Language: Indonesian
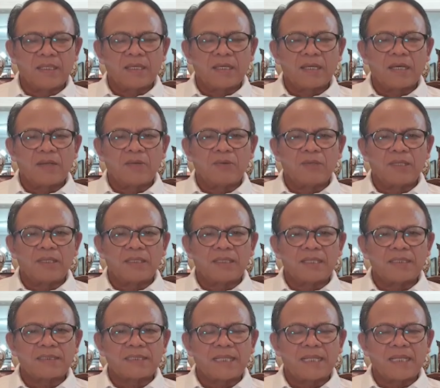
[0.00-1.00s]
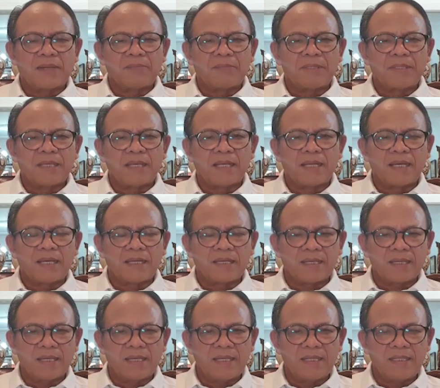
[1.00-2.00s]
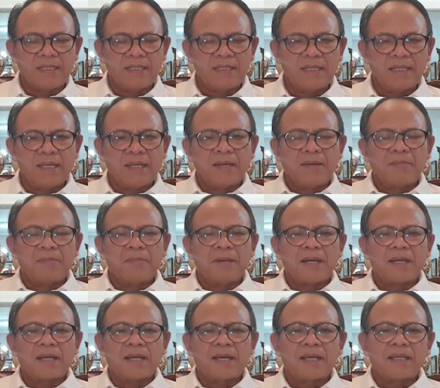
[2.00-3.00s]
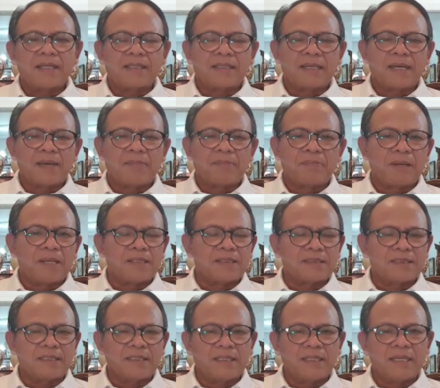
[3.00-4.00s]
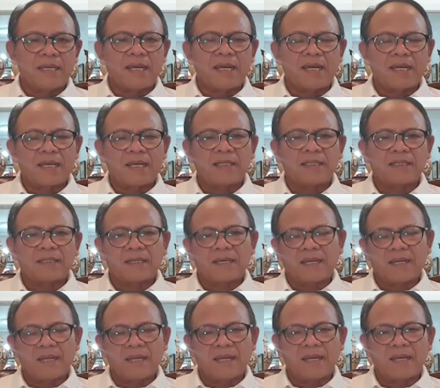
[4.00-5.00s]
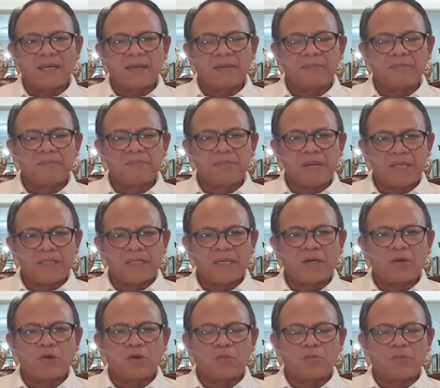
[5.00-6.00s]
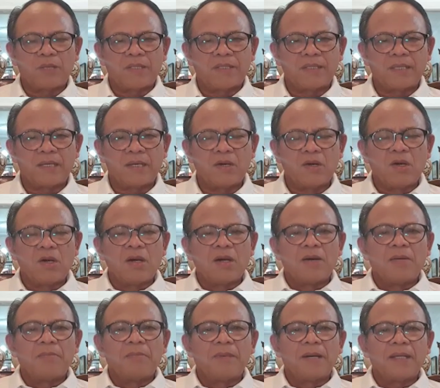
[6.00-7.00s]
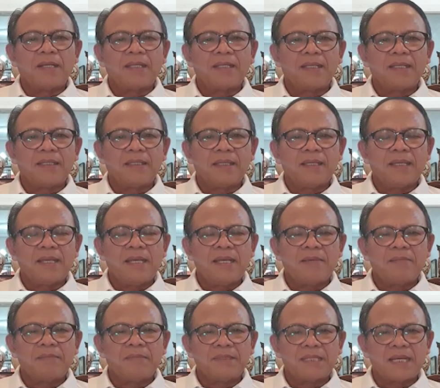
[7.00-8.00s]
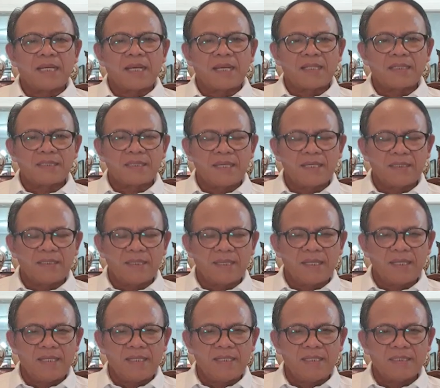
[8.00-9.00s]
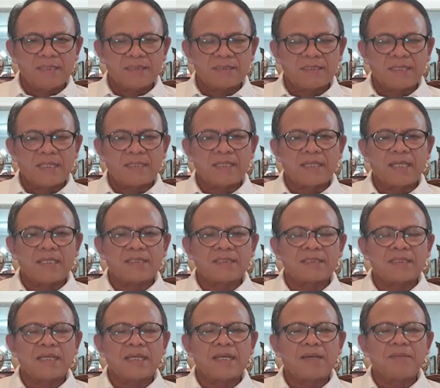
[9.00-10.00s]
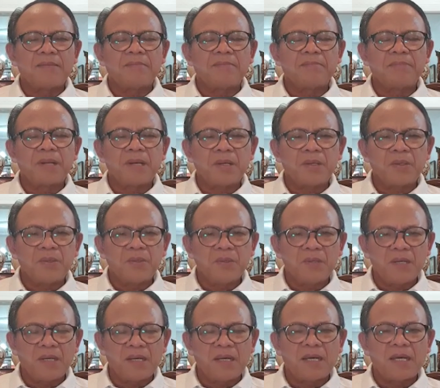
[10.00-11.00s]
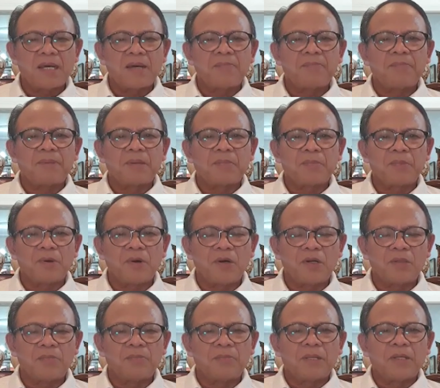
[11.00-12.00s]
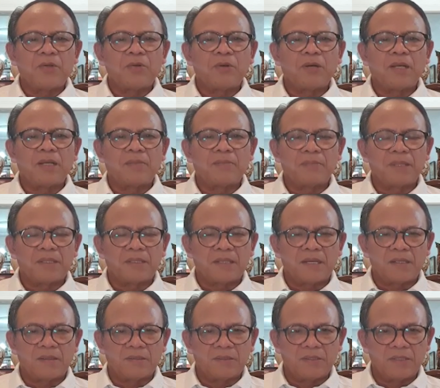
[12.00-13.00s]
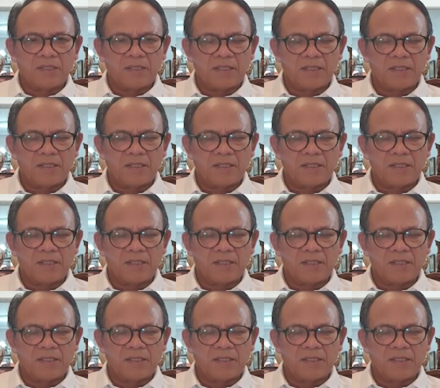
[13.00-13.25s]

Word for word: Kalau kita saling menyalahkan, maka kita pasti akan kalah banyak korbannya. Mari kita menjaga kesehatan, senantiasa berdoa, bermohon perlindungan kepada Allah.